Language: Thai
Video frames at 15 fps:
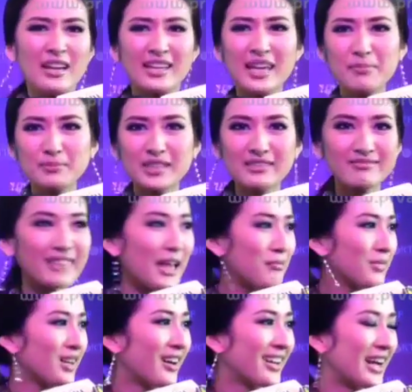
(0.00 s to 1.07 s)
คลิปชั้นเต็ม
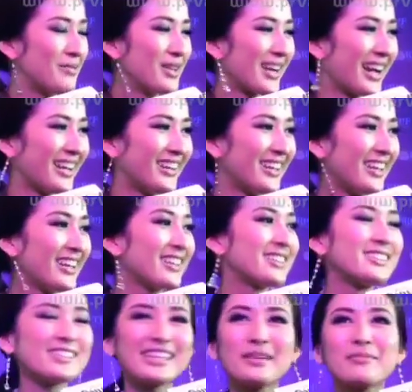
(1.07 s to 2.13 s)
เลยทำยังไงดี
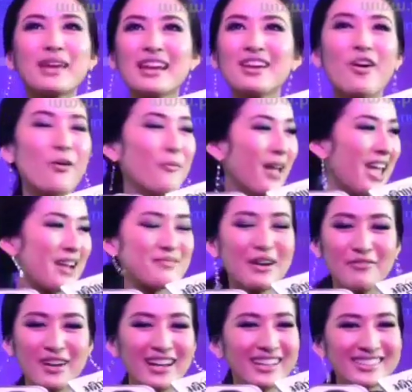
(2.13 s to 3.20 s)
คือคลิปเคนร้องเพลงแบ
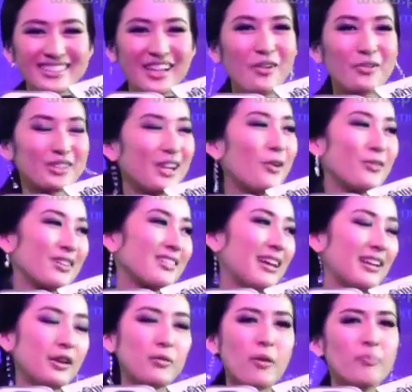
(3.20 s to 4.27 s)
บว่าตลกตลกทั้ง
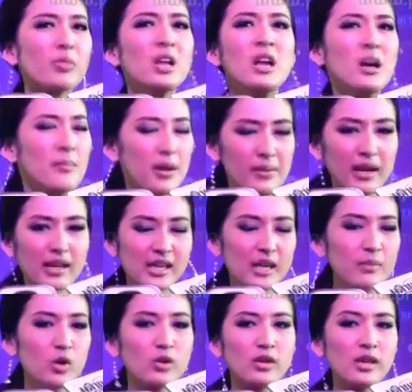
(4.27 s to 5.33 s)
นั้นเลยหนูบอกไม่เป็นไรเค
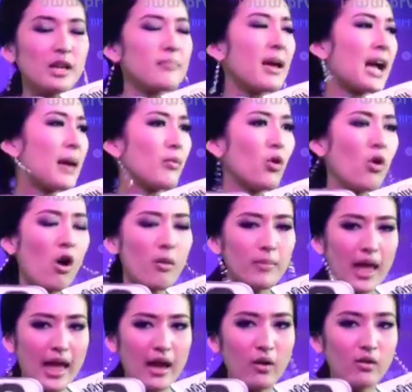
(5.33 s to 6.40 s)
นไม่ต้องเครียดแบ็กอัพลงคอม
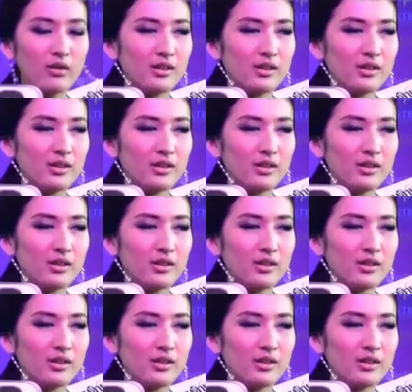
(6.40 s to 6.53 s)
แล้ว